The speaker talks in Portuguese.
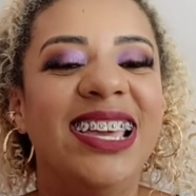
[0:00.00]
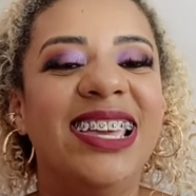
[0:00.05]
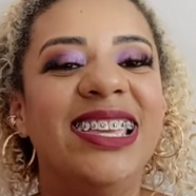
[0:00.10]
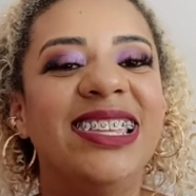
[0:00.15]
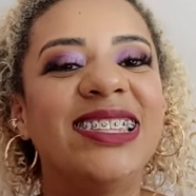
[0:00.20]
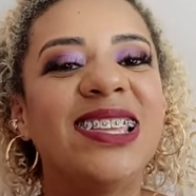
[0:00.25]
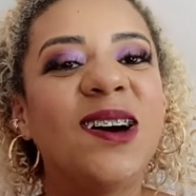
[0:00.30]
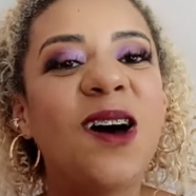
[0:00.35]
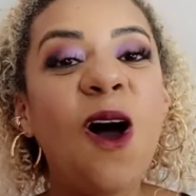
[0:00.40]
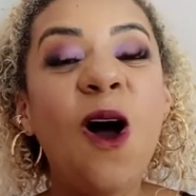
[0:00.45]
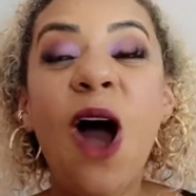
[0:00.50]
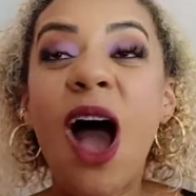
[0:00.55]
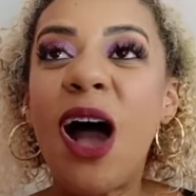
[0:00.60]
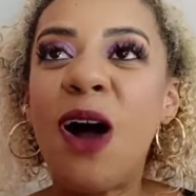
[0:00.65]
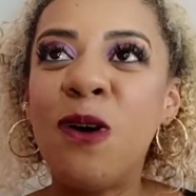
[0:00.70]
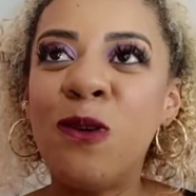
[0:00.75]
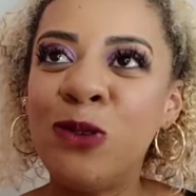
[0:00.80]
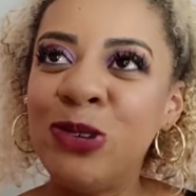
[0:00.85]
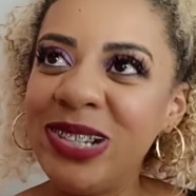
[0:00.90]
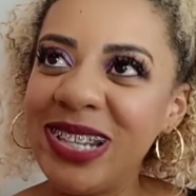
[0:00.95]
Então,
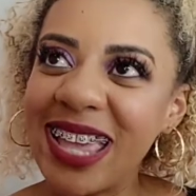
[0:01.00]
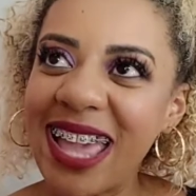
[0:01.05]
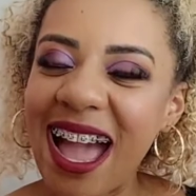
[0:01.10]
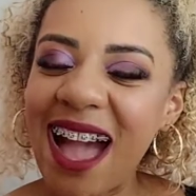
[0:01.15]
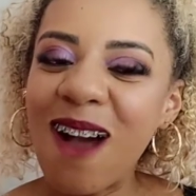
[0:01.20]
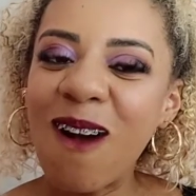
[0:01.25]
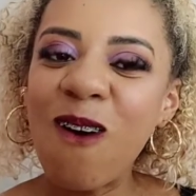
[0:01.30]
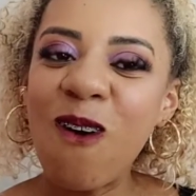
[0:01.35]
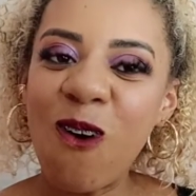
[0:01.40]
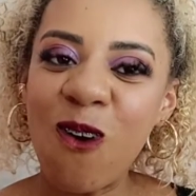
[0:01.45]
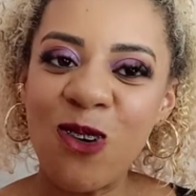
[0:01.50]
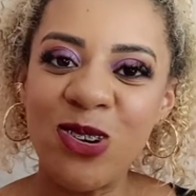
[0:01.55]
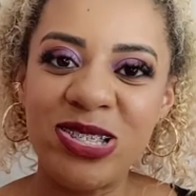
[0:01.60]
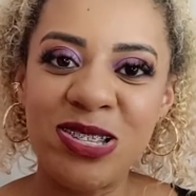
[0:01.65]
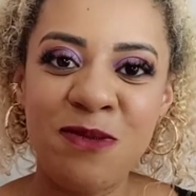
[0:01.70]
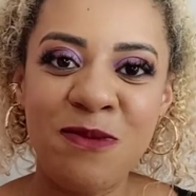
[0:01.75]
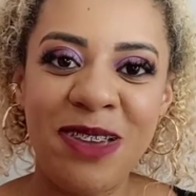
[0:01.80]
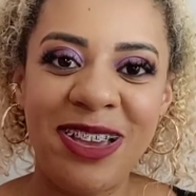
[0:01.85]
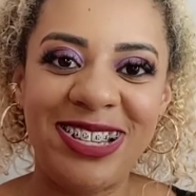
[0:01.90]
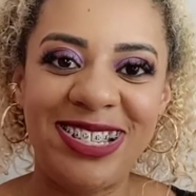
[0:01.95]
a única
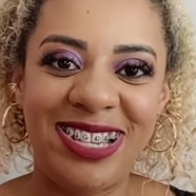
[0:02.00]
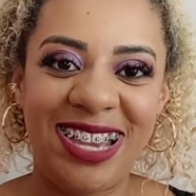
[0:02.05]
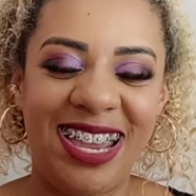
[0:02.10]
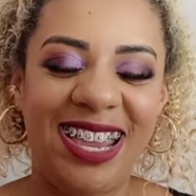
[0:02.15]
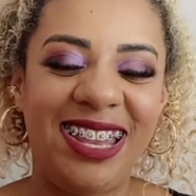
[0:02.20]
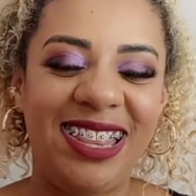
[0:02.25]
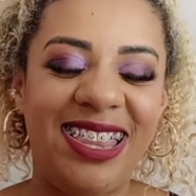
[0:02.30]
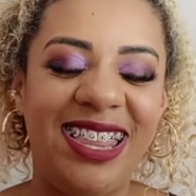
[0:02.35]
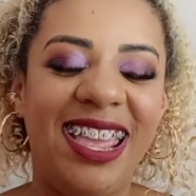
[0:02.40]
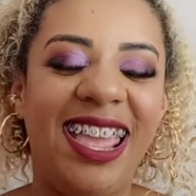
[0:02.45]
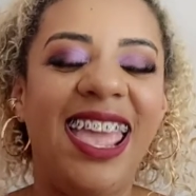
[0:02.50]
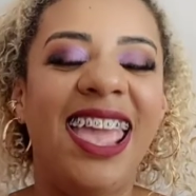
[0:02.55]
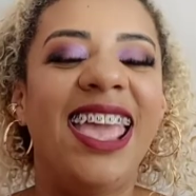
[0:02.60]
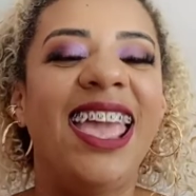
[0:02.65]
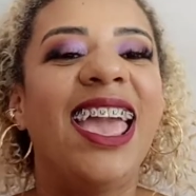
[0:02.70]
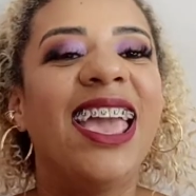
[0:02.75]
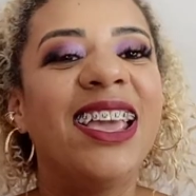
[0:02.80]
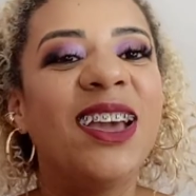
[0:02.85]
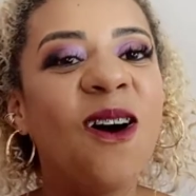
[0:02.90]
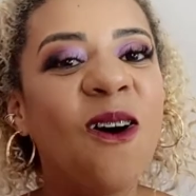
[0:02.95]
coisa, minha gente,
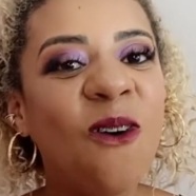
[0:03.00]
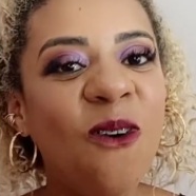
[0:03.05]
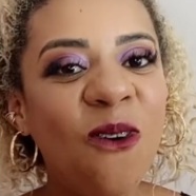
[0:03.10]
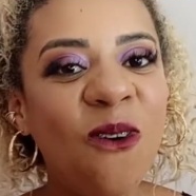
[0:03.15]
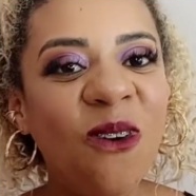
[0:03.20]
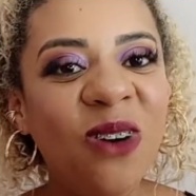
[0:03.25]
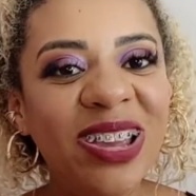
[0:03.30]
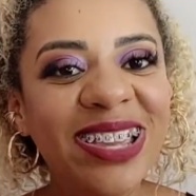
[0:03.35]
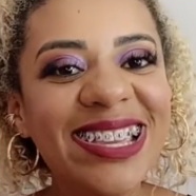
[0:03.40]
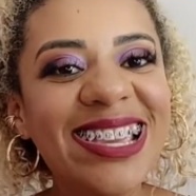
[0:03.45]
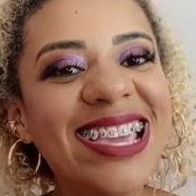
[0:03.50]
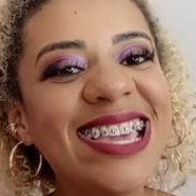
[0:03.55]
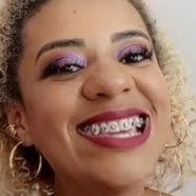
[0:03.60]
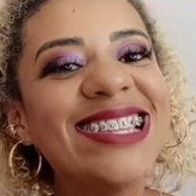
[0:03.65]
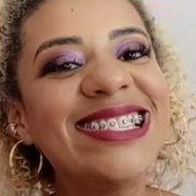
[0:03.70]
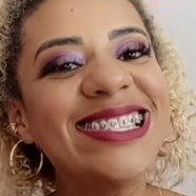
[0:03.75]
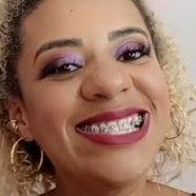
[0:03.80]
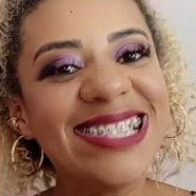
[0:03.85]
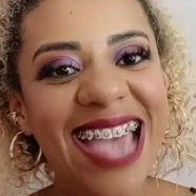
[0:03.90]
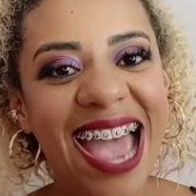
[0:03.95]
ruim
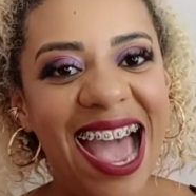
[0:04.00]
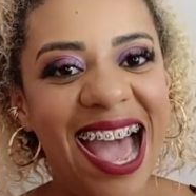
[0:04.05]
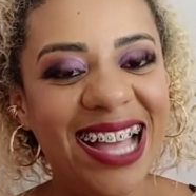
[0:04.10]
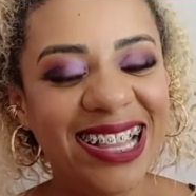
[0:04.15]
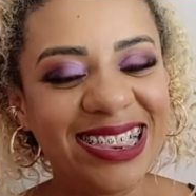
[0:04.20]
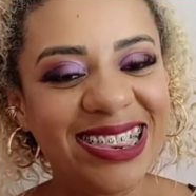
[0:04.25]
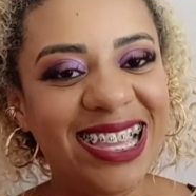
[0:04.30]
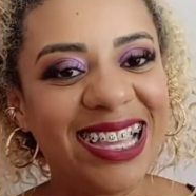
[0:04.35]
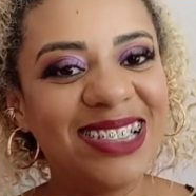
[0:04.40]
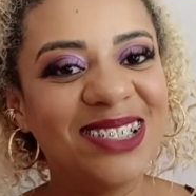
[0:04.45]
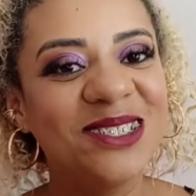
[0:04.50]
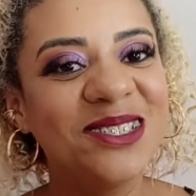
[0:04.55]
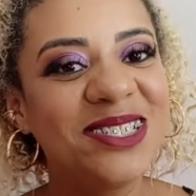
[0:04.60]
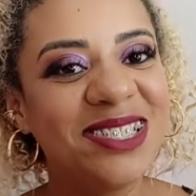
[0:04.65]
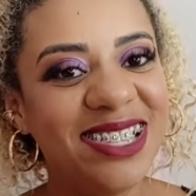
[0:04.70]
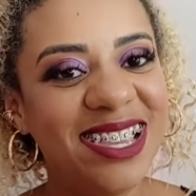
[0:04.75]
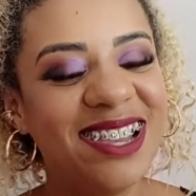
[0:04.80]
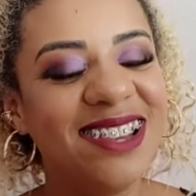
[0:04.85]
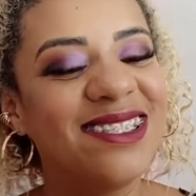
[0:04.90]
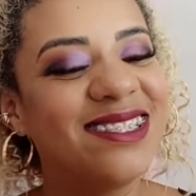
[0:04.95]
e chata dos
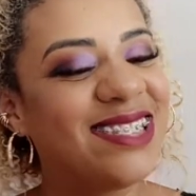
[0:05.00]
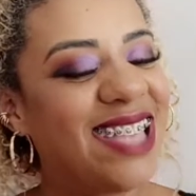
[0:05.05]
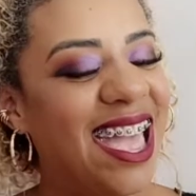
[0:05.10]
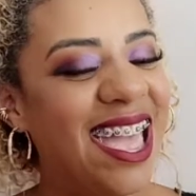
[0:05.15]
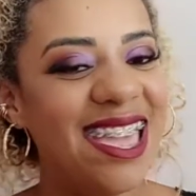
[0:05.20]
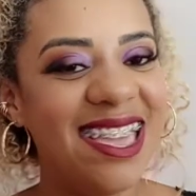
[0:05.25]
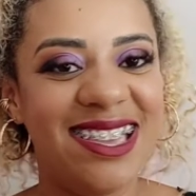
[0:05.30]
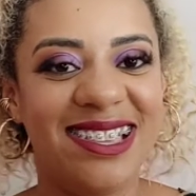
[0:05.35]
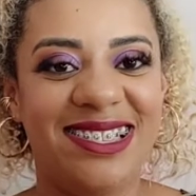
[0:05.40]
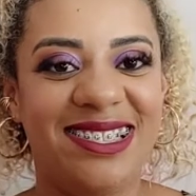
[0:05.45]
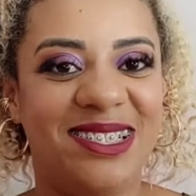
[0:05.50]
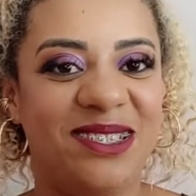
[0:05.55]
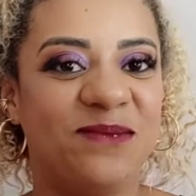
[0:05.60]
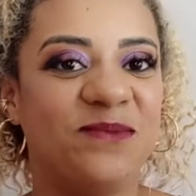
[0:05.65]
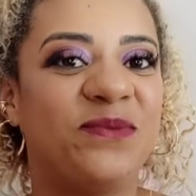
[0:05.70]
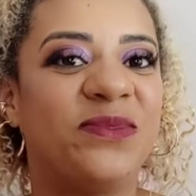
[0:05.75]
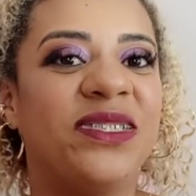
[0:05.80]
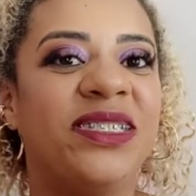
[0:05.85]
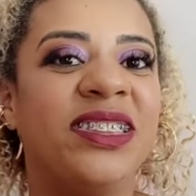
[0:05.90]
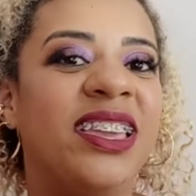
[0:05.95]
cílios é isso.